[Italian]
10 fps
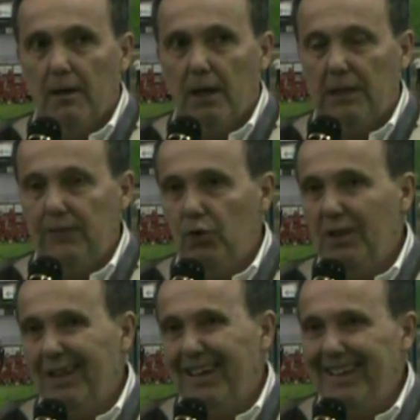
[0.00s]
eh, devo
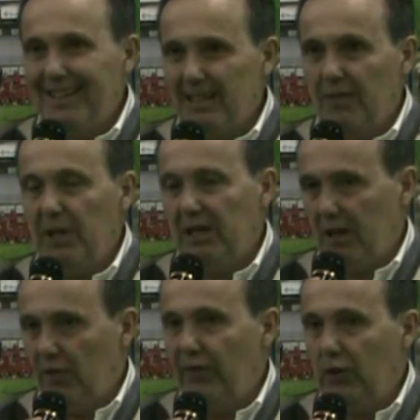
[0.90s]
dire che inizialmente
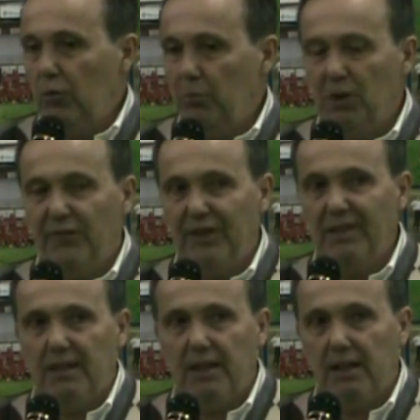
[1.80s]
hanno fatto un po' di
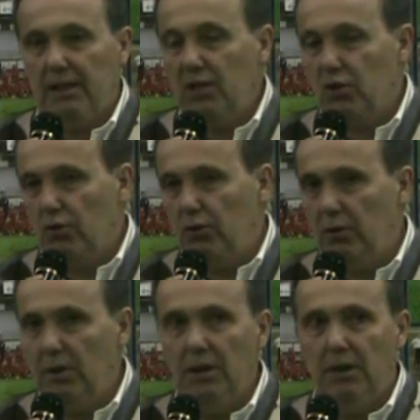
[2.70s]
fatica,
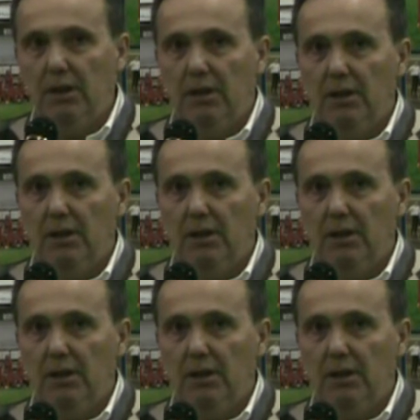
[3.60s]
adesso eh,